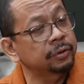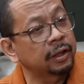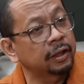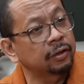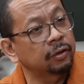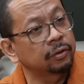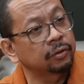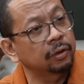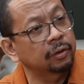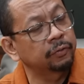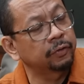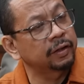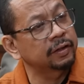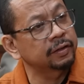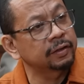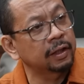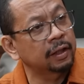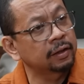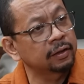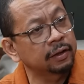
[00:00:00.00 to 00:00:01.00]
saya nonton
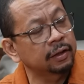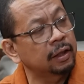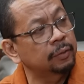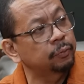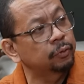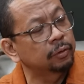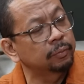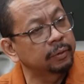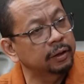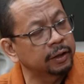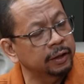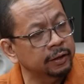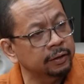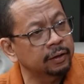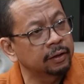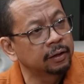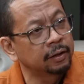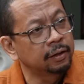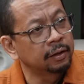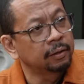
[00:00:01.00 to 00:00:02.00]
versi yang 30
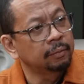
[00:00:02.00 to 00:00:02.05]
menit,